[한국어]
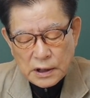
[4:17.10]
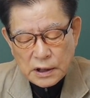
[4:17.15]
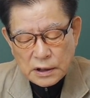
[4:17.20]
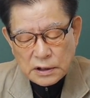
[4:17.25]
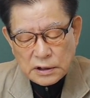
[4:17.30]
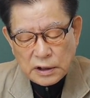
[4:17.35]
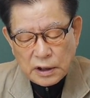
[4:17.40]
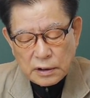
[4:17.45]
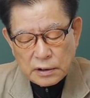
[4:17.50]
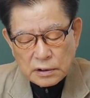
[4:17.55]

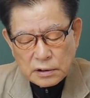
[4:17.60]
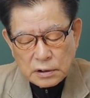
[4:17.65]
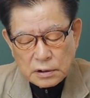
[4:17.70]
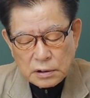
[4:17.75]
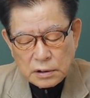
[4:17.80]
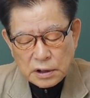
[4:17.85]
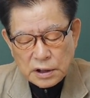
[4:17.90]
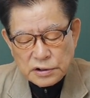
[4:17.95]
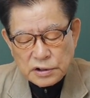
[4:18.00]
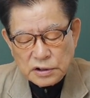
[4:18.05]

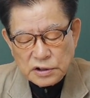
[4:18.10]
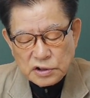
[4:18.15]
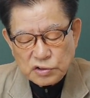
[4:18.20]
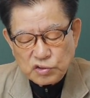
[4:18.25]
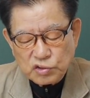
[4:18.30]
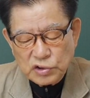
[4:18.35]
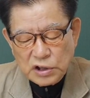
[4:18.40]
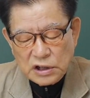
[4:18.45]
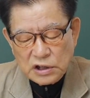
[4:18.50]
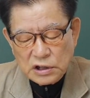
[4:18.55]
그래서 이제
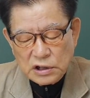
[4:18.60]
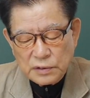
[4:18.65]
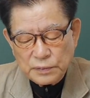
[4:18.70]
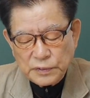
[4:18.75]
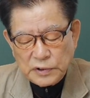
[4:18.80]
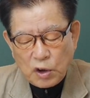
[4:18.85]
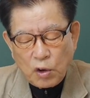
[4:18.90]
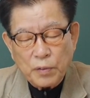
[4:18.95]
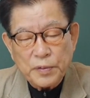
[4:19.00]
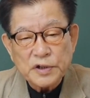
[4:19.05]
순임금
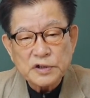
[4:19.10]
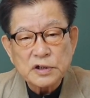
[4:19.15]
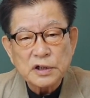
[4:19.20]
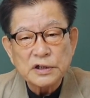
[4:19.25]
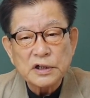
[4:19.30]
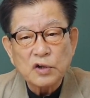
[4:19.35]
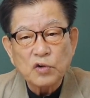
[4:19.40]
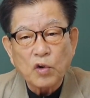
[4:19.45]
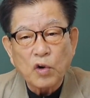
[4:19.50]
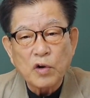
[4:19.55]
때 오면서
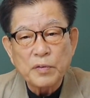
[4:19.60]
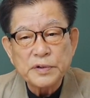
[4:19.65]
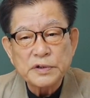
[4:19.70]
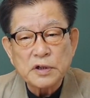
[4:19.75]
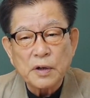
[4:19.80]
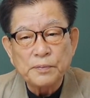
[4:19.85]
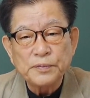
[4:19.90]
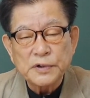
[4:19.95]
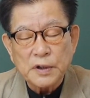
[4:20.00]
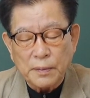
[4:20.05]
이제 농업이
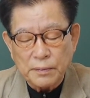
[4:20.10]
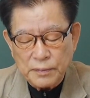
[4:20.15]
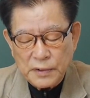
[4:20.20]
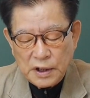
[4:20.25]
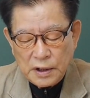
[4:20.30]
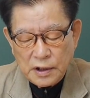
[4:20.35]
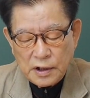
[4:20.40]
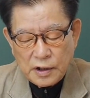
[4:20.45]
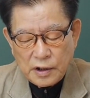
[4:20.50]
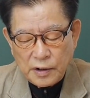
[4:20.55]
점점
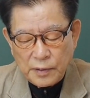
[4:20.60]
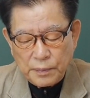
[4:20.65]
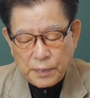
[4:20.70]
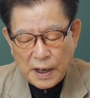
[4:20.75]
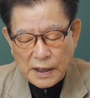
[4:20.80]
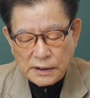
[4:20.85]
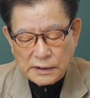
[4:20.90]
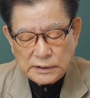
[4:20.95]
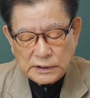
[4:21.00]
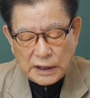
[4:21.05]

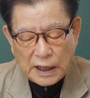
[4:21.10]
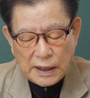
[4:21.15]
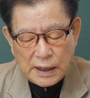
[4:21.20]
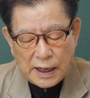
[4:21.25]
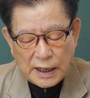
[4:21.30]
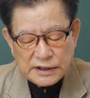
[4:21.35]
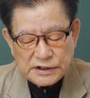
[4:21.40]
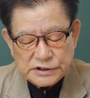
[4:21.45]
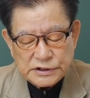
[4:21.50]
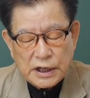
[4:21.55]

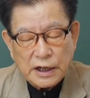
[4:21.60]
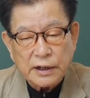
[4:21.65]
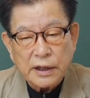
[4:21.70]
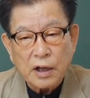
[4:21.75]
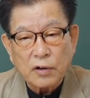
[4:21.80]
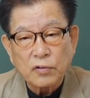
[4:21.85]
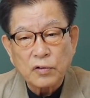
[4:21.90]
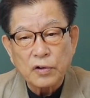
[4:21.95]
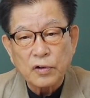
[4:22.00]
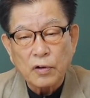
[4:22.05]
발달하기
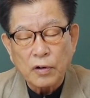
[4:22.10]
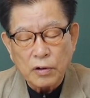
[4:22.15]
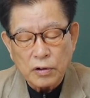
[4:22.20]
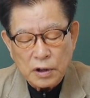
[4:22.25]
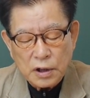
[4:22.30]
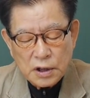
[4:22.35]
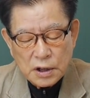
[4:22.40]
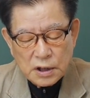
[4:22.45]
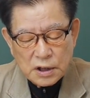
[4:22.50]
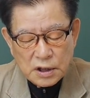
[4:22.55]
시작했고요.
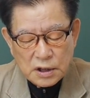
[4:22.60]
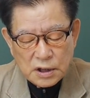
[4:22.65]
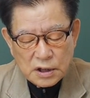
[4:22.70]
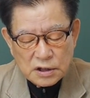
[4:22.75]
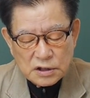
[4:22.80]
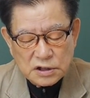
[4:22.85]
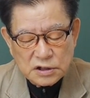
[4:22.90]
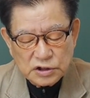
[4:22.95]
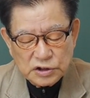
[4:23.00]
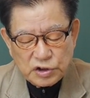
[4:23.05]

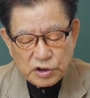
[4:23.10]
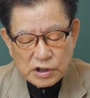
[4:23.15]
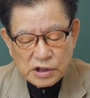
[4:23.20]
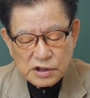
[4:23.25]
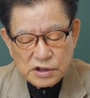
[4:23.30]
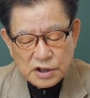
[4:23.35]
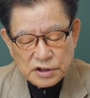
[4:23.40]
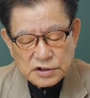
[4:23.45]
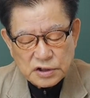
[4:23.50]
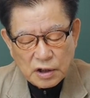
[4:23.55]
그
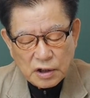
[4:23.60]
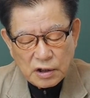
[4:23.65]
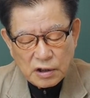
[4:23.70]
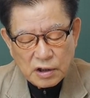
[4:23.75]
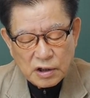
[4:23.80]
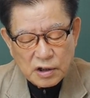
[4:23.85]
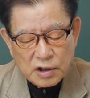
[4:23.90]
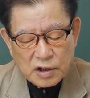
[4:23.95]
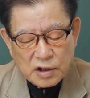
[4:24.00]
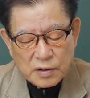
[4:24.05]
뒤를 이어서
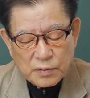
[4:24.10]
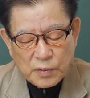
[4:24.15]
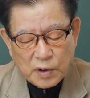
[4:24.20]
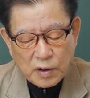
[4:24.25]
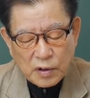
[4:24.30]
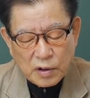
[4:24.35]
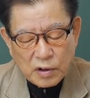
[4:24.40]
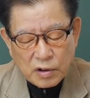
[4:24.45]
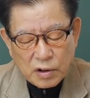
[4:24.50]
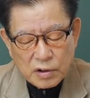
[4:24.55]

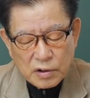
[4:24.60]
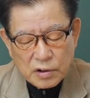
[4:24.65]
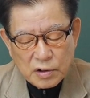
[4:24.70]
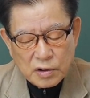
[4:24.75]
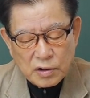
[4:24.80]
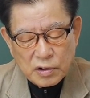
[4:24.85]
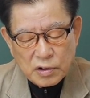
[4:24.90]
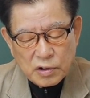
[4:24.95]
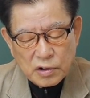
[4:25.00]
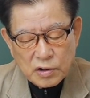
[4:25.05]
뭐
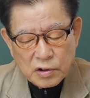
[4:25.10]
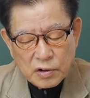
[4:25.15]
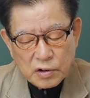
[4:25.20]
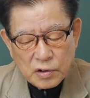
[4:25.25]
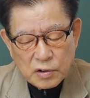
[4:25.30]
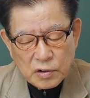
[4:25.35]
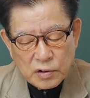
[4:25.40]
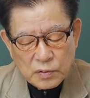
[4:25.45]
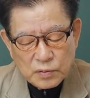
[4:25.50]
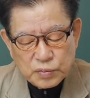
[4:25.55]

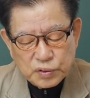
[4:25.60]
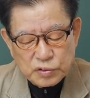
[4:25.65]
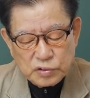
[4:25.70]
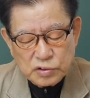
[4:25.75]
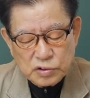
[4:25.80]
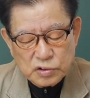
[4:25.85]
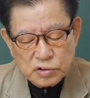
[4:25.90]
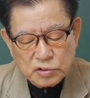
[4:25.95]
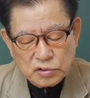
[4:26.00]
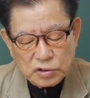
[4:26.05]

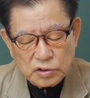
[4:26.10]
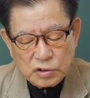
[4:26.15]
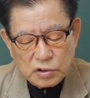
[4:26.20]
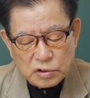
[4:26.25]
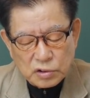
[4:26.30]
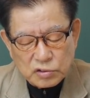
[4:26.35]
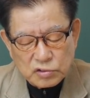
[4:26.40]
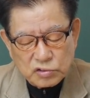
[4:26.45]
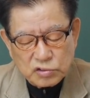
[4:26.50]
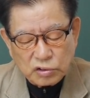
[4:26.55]

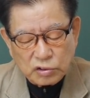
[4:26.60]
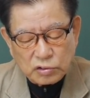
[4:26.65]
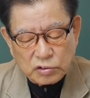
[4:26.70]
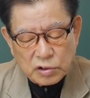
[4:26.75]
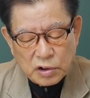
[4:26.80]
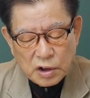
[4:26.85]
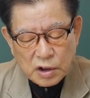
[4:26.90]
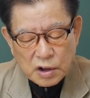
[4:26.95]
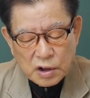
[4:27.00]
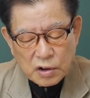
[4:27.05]
불굴,
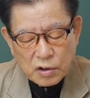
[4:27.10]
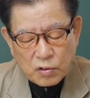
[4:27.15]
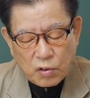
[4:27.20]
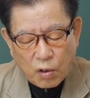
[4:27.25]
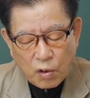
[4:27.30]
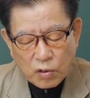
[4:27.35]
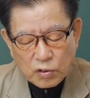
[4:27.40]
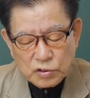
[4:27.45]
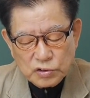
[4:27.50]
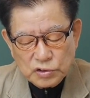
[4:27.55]
국,
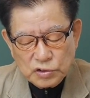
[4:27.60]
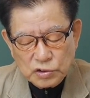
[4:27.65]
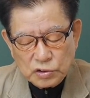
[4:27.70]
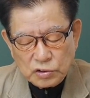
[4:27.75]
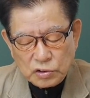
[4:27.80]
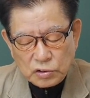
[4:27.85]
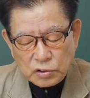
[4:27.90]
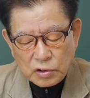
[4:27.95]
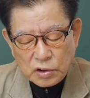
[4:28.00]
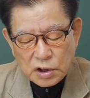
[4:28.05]

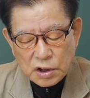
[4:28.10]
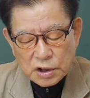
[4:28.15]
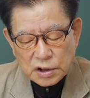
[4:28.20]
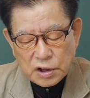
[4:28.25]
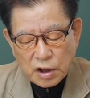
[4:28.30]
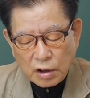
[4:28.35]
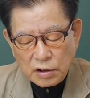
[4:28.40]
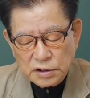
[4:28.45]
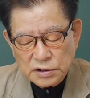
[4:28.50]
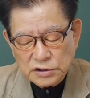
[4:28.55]
공유,
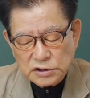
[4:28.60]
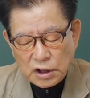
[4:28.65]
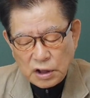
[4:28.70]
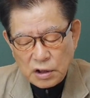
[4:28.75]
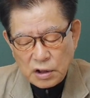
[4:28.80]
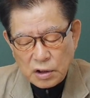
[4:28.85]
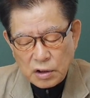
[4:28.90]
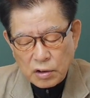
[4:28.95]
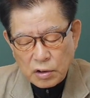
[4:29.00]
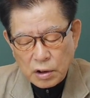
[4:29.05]

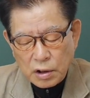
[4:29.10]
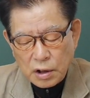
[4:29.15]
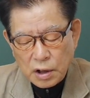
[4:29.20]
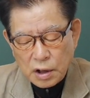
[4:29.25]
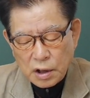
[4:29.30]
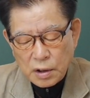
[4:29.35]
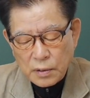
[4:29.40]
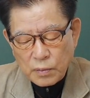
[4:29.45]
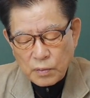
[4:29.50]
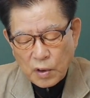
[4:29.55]
경절,
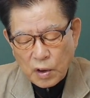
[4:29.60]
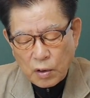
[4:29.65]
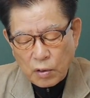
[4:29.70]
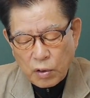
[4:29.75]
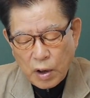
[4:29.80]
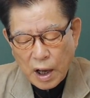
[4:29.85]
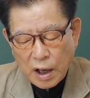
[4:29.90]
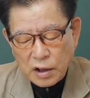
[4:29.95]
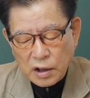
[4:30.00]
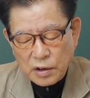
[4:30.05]
뭐
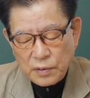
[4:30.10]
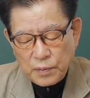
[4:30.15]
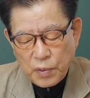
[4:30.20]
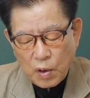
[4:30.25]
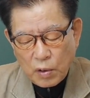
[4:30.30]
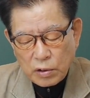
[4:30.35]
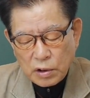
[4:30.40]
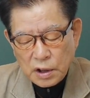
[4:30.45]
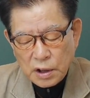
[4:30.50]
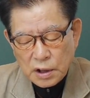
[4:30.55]

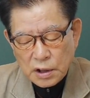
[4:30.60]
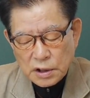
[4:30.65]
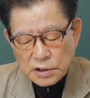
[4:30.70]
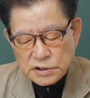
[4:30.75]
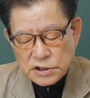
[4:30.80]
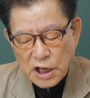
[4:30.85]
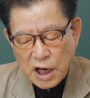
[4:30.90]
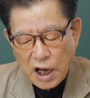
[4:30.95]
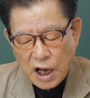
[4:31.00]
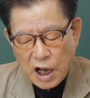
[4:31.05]
황복,
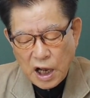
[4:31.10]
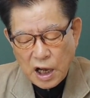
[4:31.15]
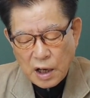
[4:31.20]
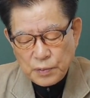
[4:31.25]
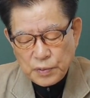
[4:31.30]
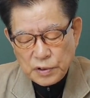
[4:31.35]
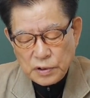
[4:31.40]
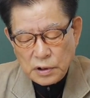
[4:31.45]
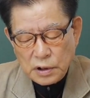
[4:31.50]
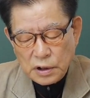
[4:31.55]

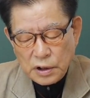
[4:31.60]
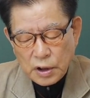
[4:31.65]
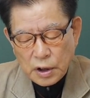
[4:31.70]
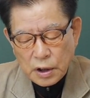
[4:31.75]
사불,